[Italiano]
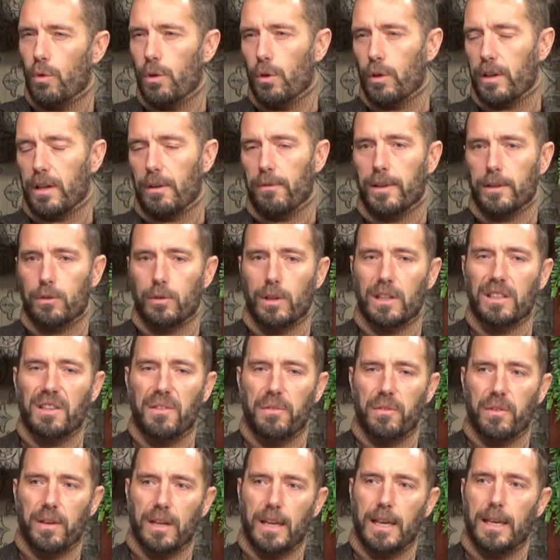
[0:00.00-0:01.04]
quello che ha fatto la
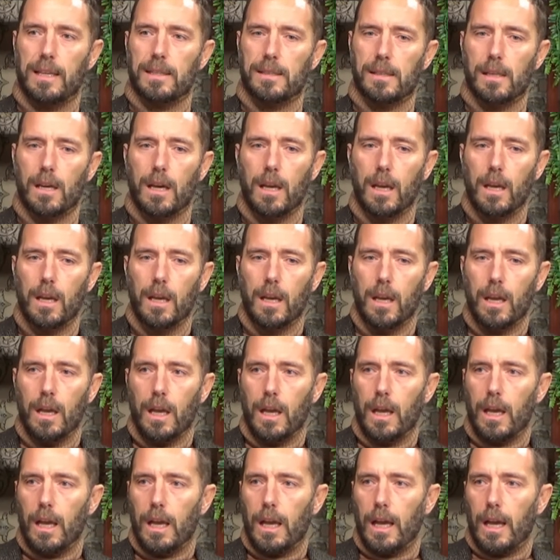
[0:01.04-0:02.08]
differenza.
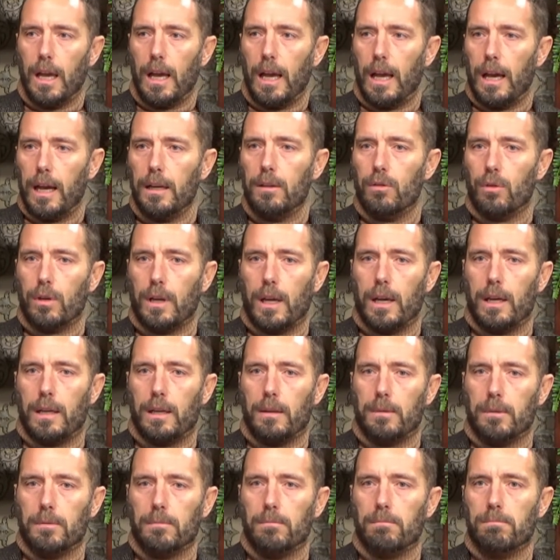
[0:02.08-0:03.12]

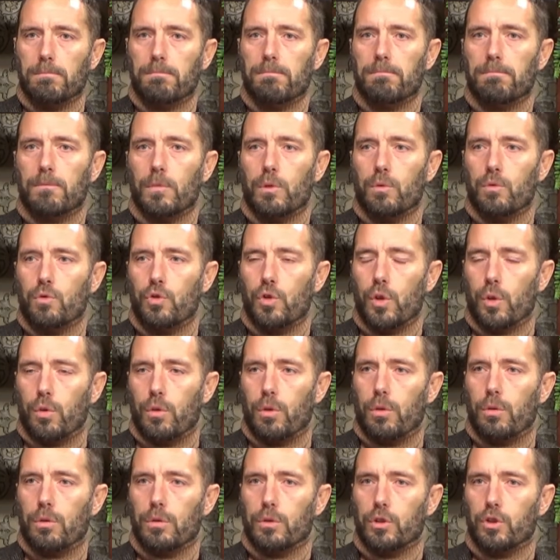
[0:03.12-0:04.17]
Allora un
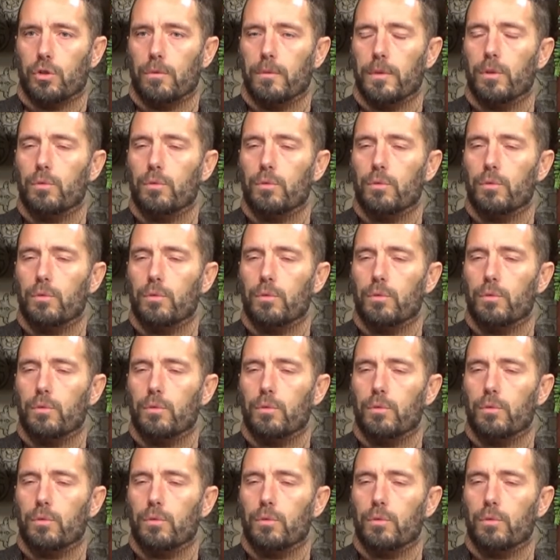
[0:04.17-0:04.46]
giorno sono